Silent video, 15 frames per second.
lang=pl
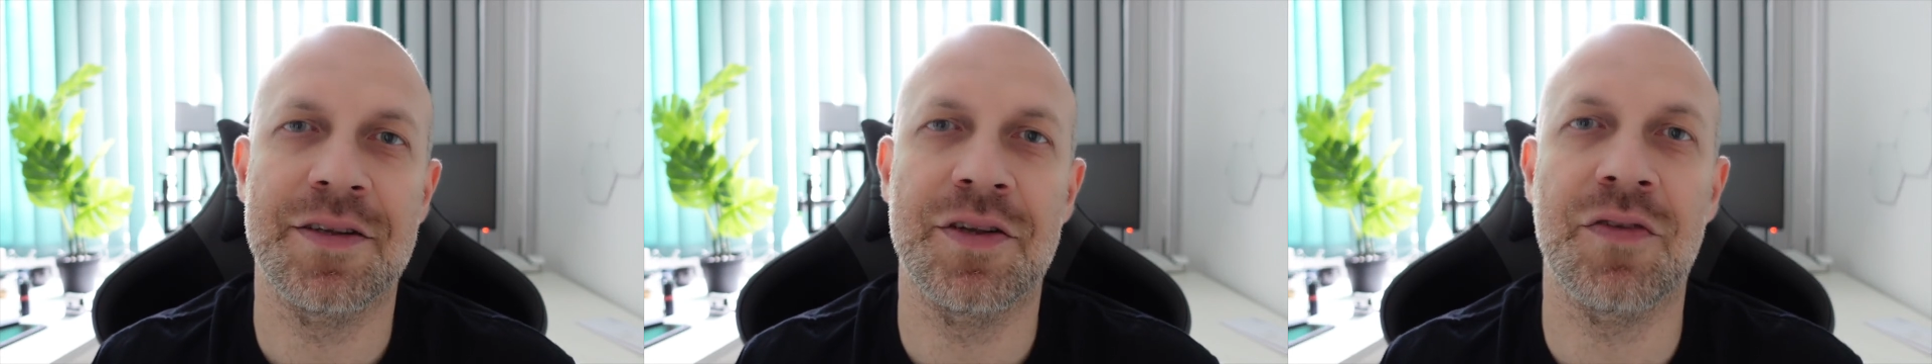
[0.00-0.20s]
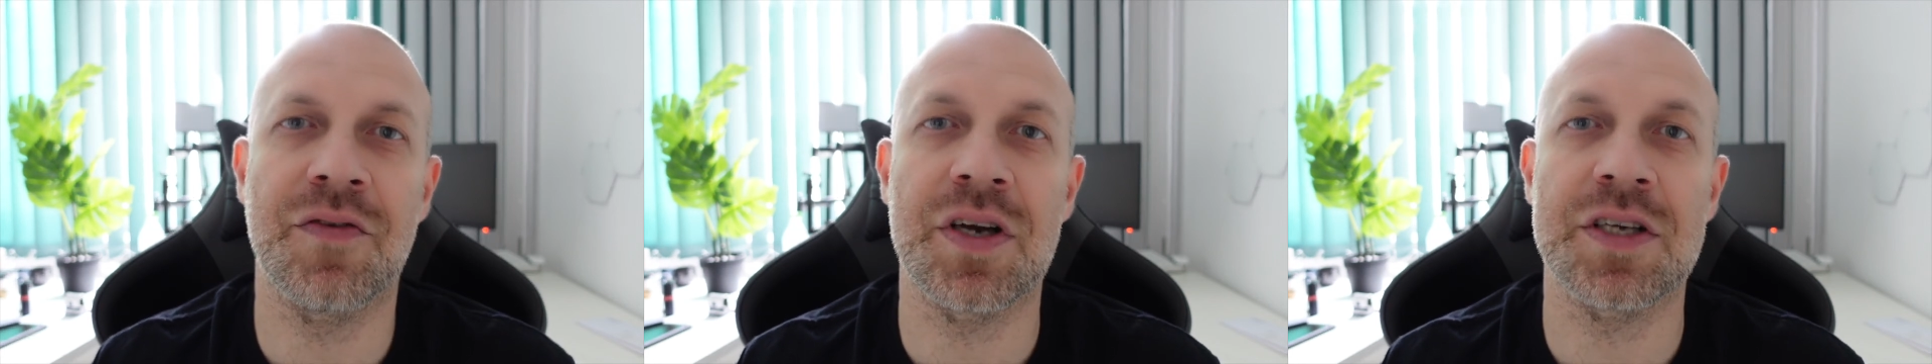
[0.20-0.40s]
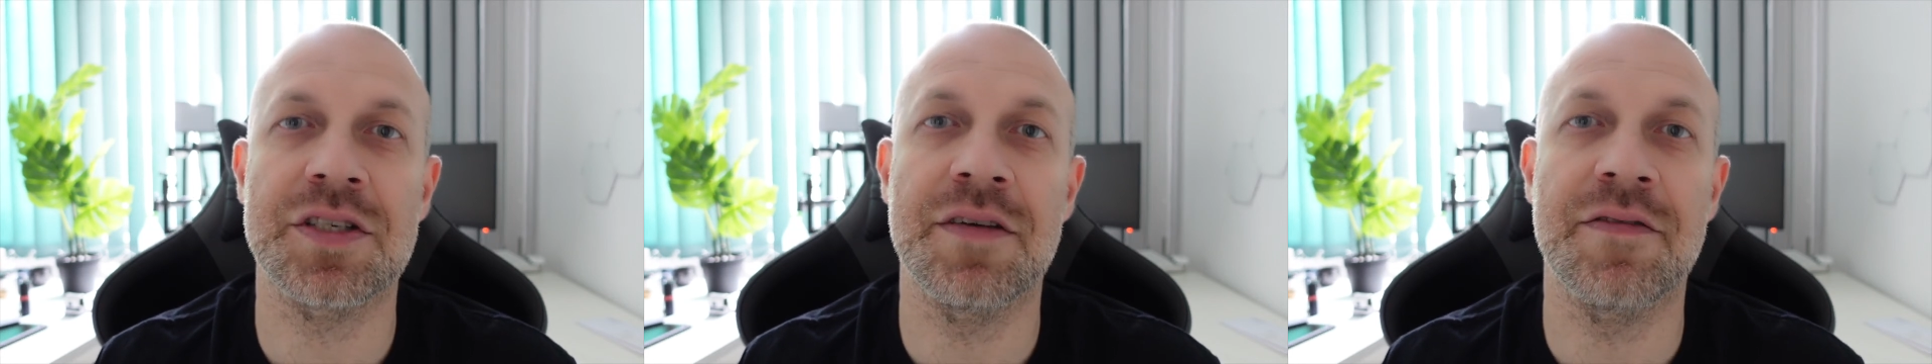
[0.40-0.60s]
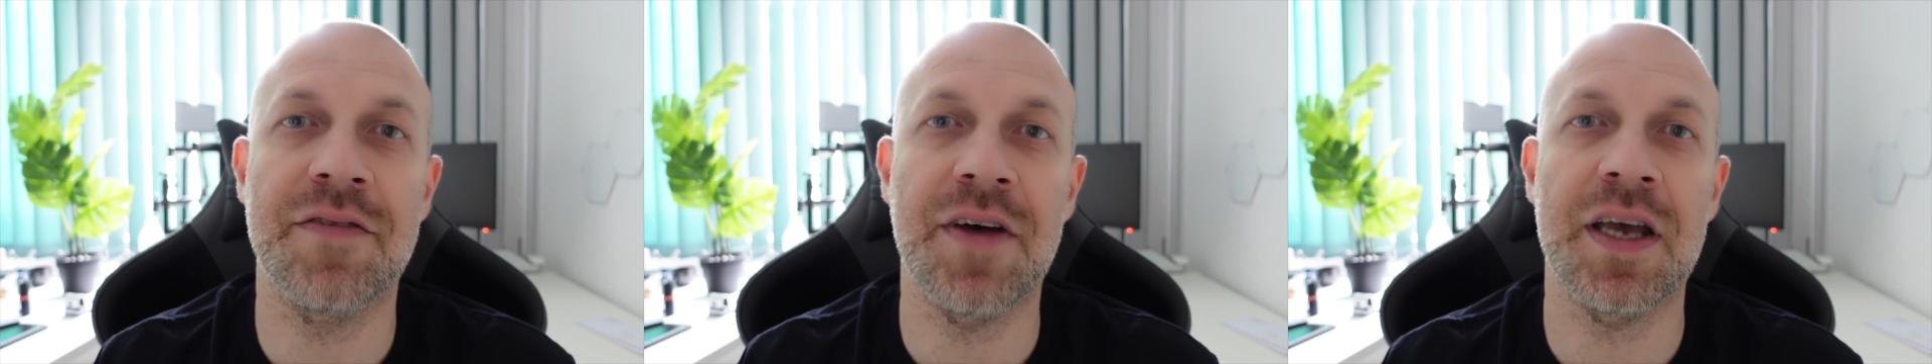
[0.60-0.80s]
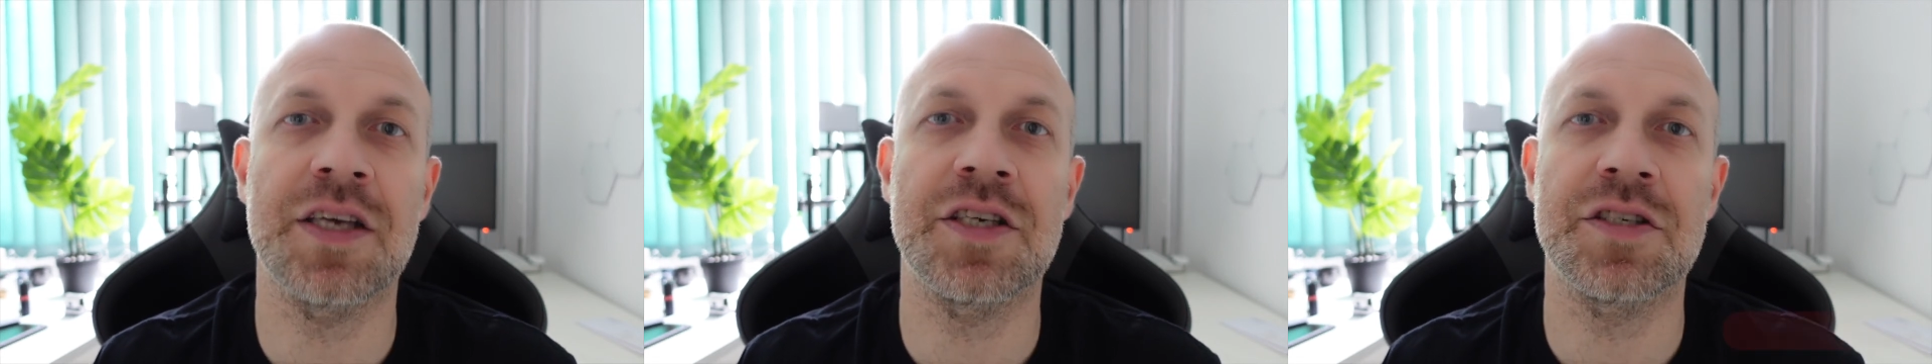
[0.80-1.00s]
no właśnie,
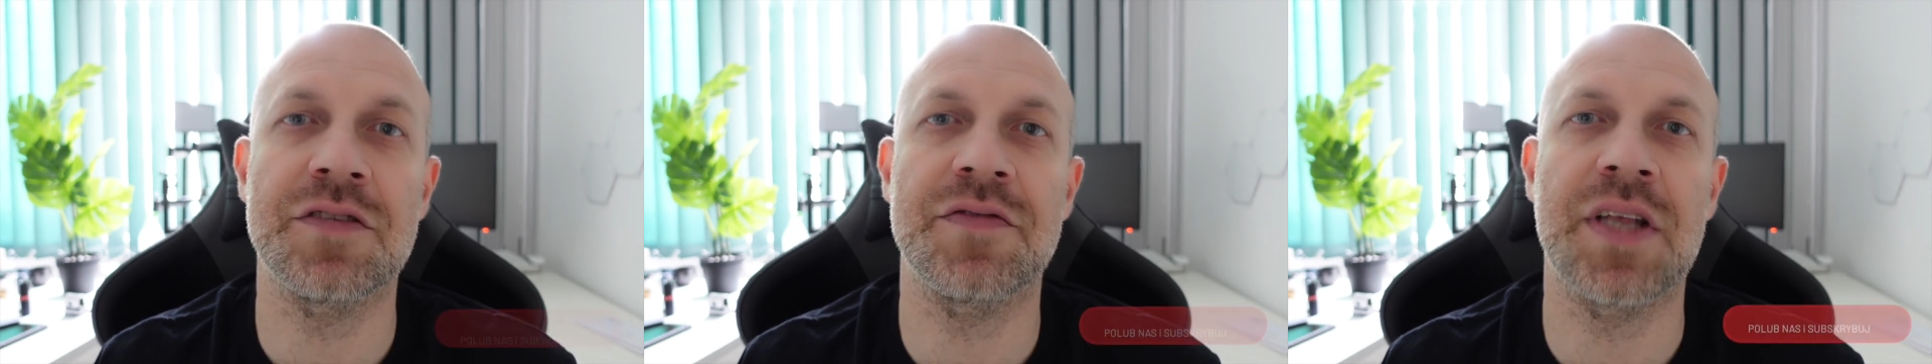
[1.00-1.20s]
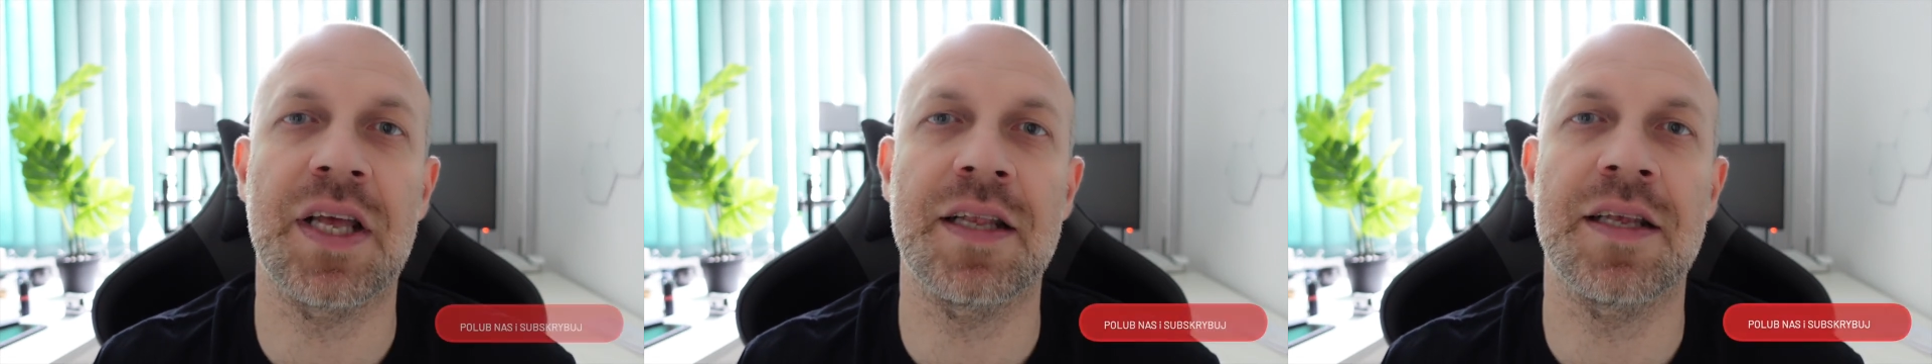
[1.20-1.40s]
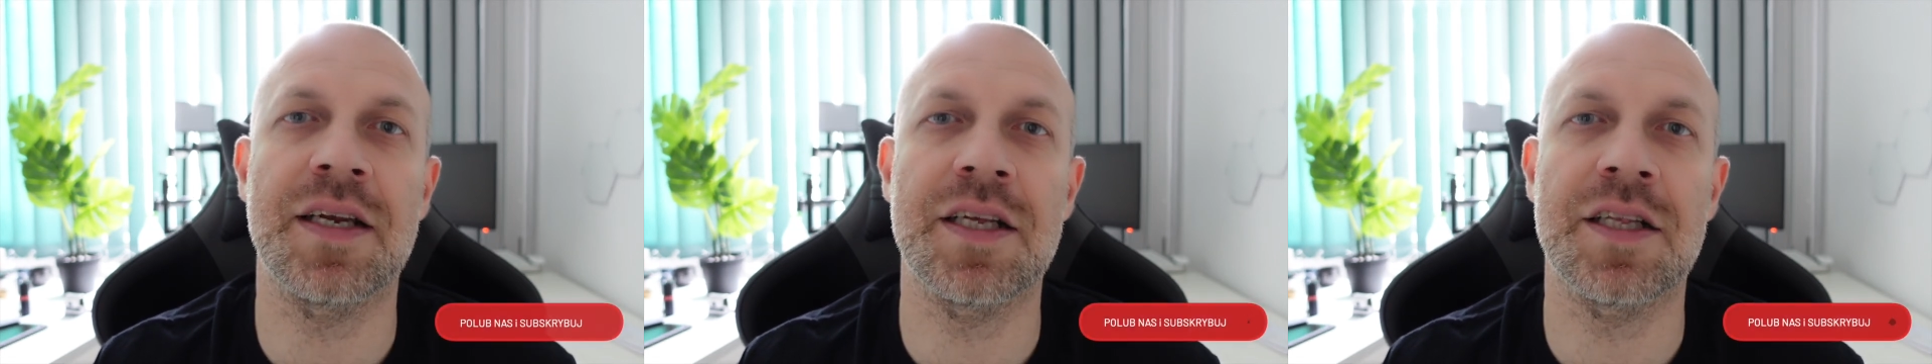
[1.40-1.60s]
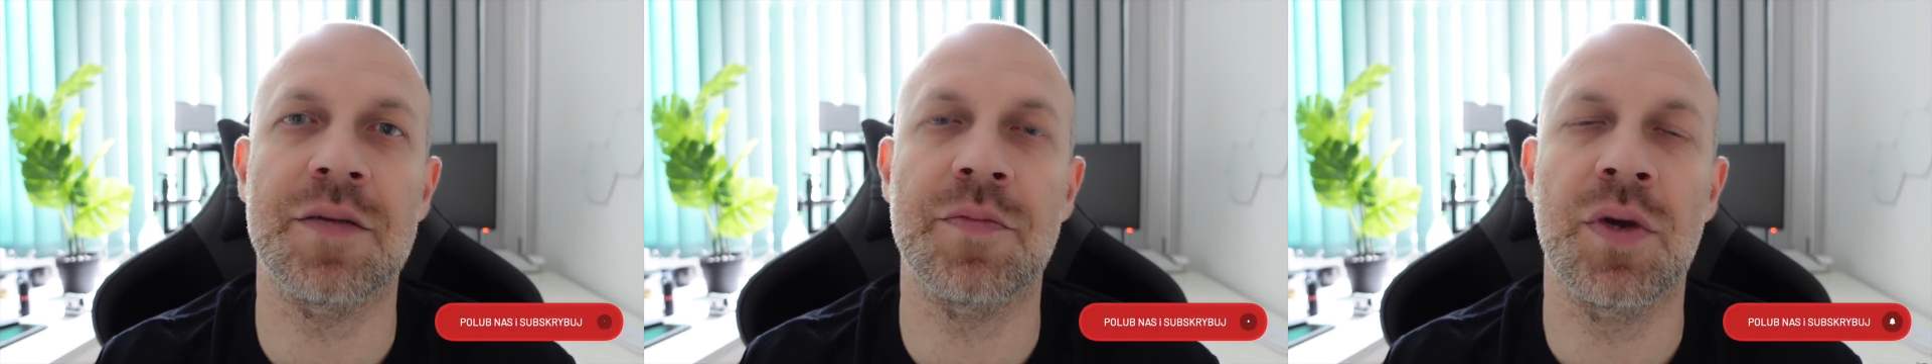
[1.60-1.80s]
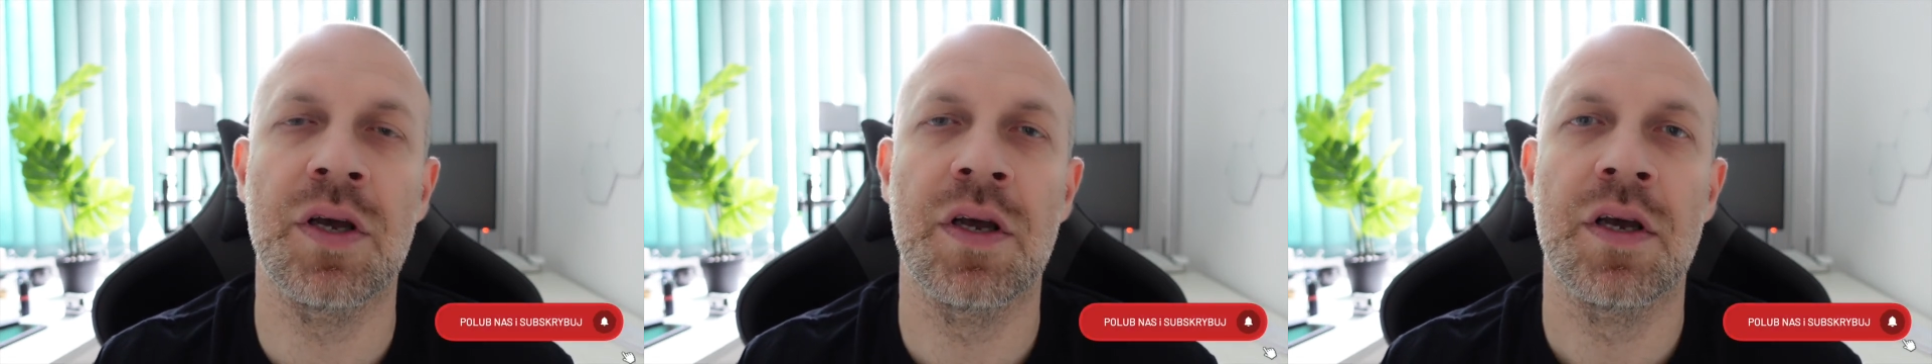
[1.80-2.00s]
wejść w ten
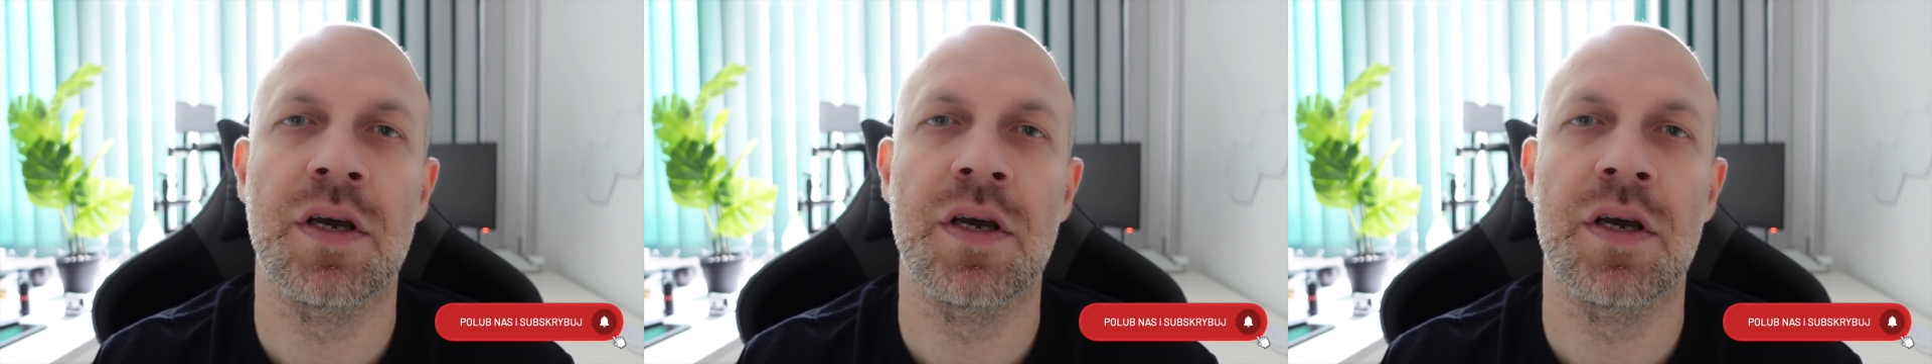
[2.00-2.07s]
rytm,